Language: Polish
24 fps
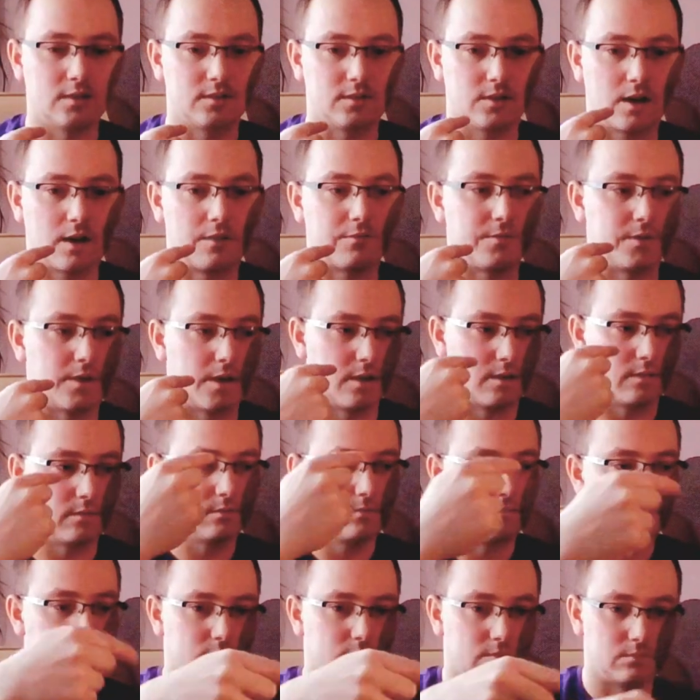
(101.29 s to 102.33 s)
trafia
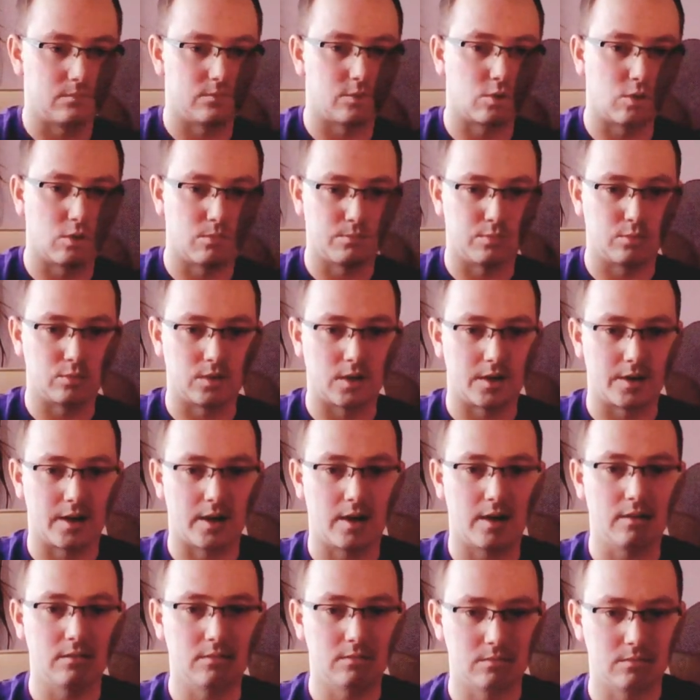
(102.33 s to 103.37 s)
do
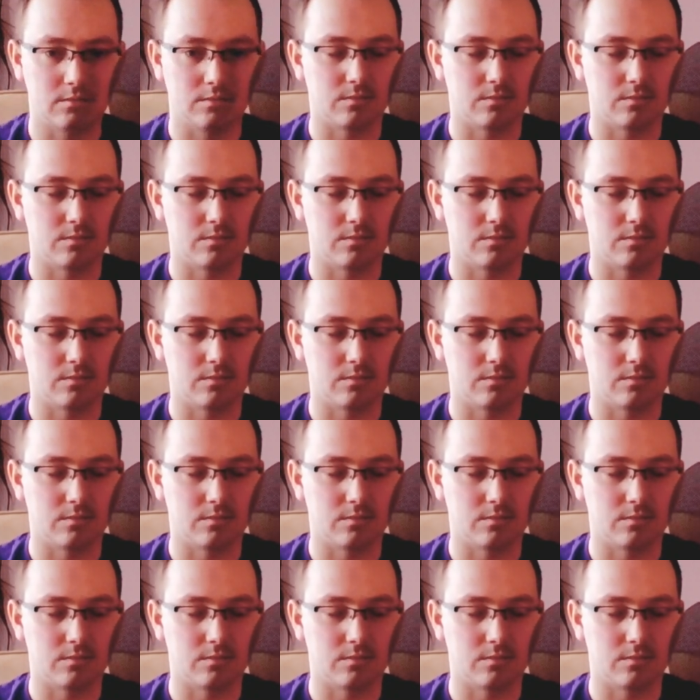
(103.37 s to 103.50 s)
komputera,